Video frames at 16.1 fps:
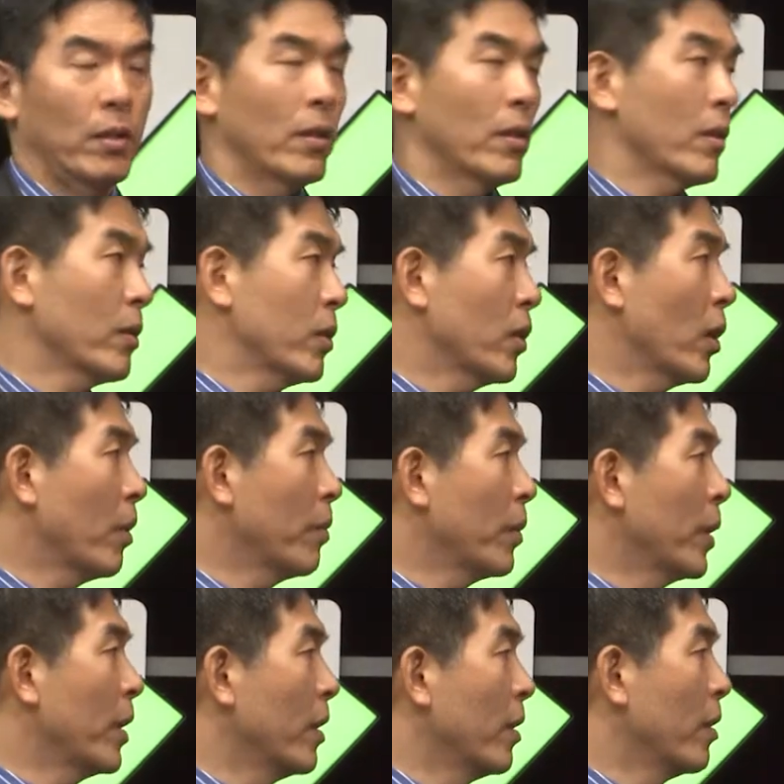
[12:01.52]

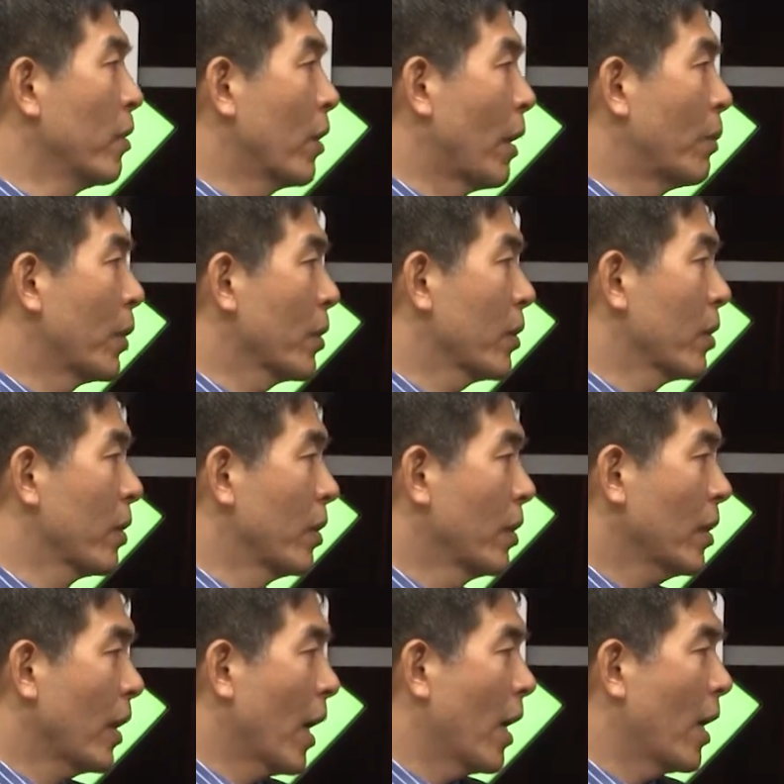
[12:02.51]
실험이 있는
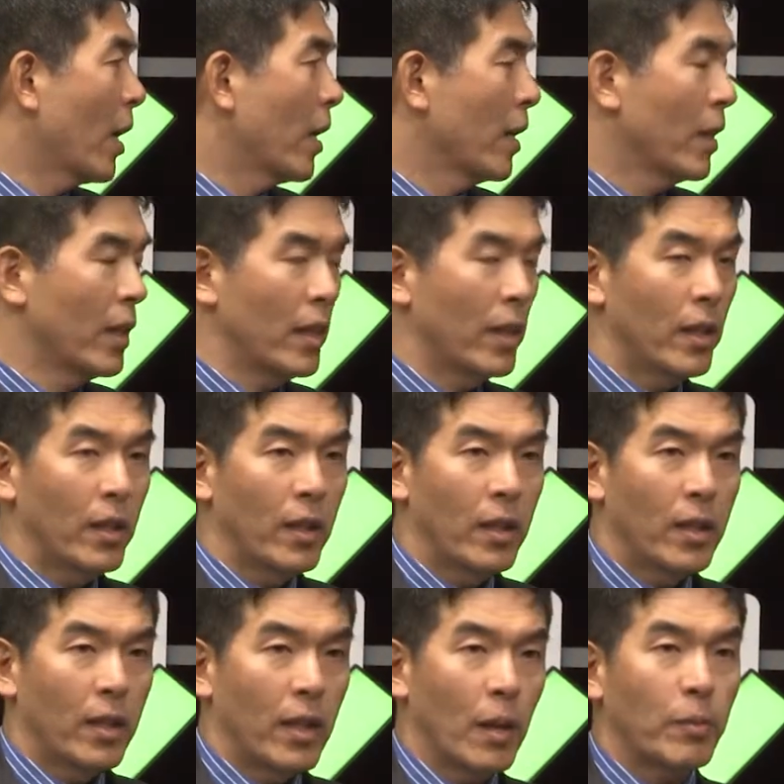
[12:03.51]
과목들은 다
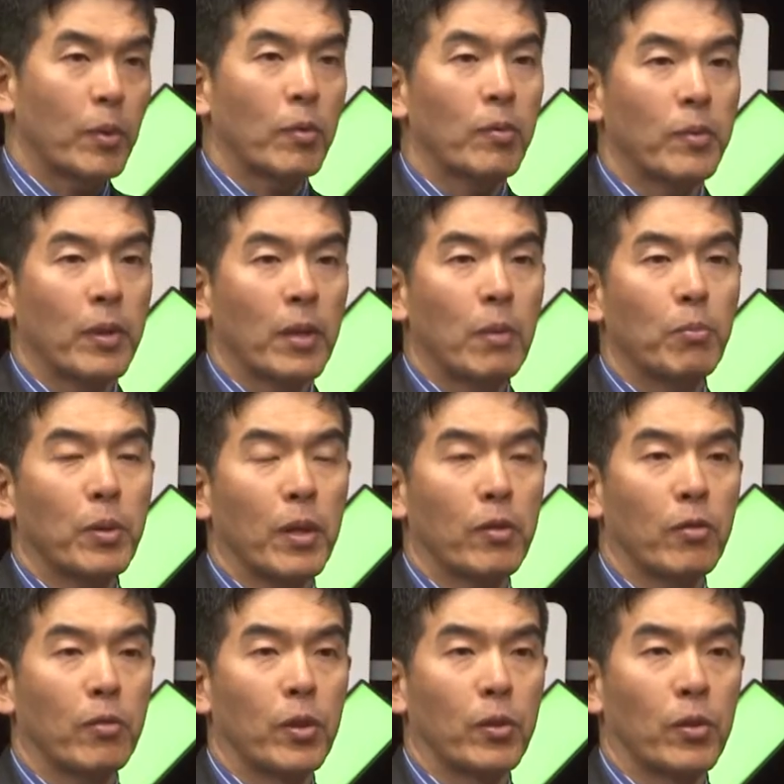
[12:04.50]
합쳤습니다. 3
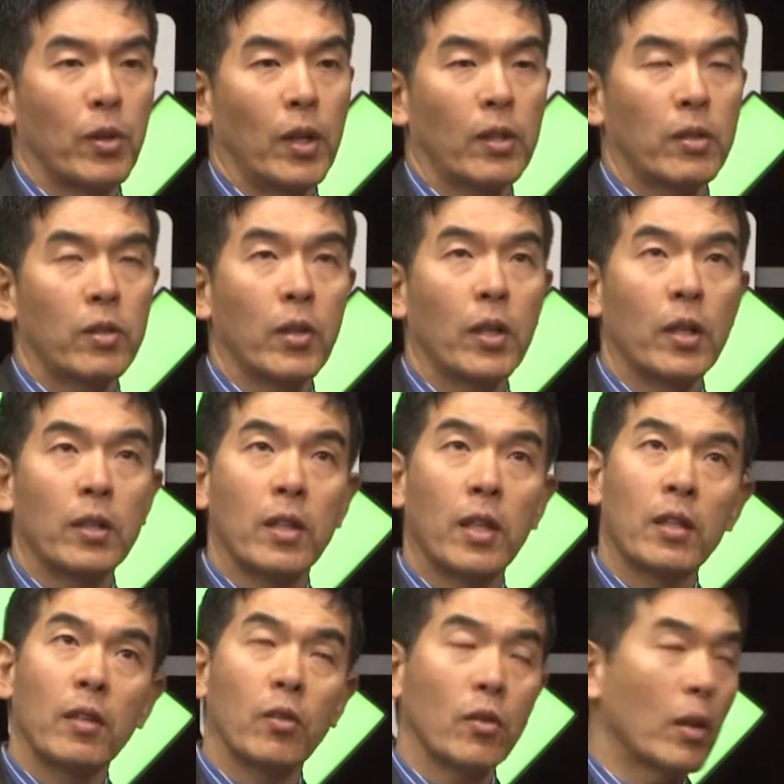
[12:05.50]
플러스 1으로. 한 저희가
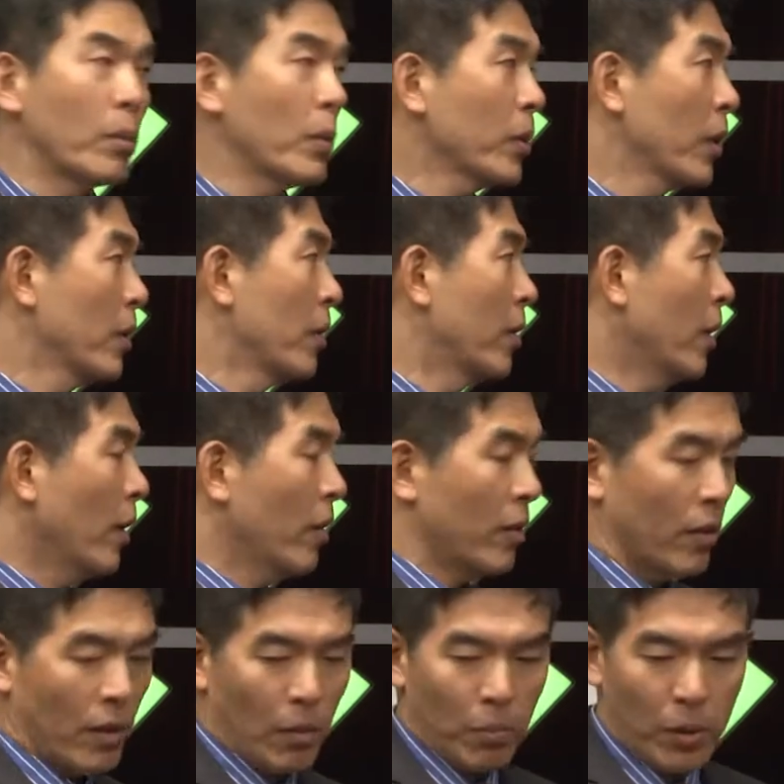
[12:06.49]
네다 과목 되는데요.
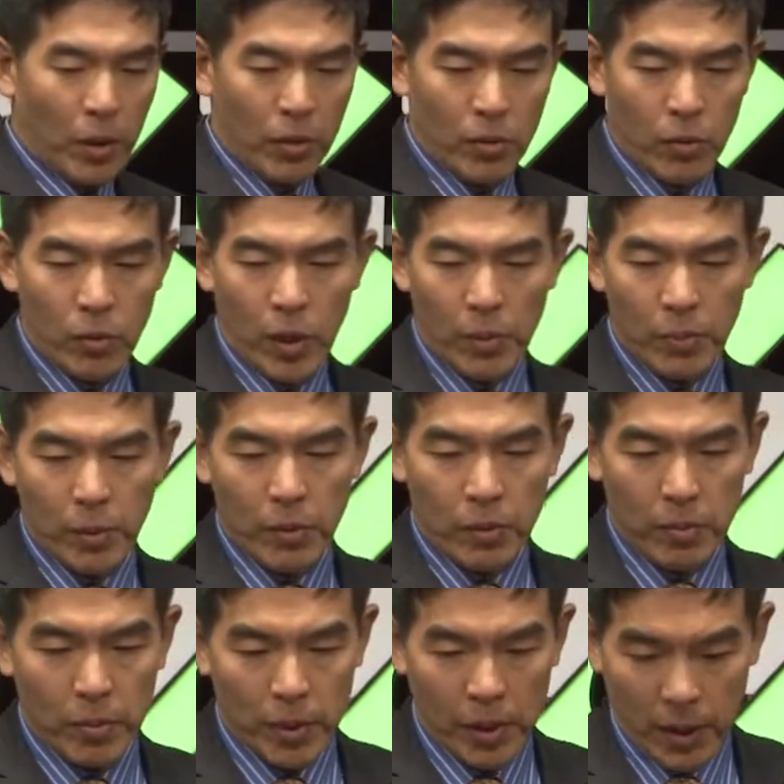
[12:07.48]
다3 플러스 1
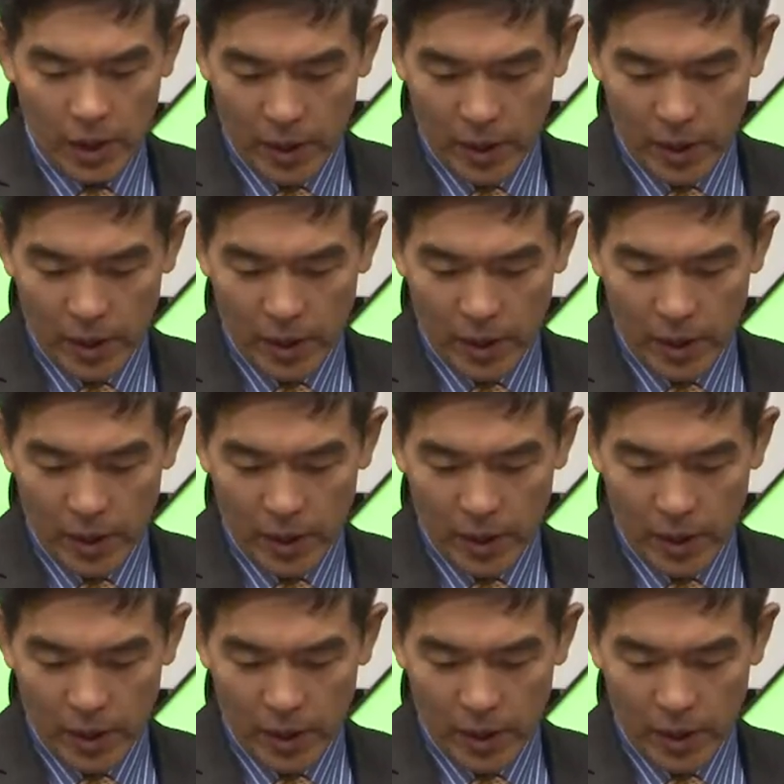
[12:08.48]
합쳤습니다.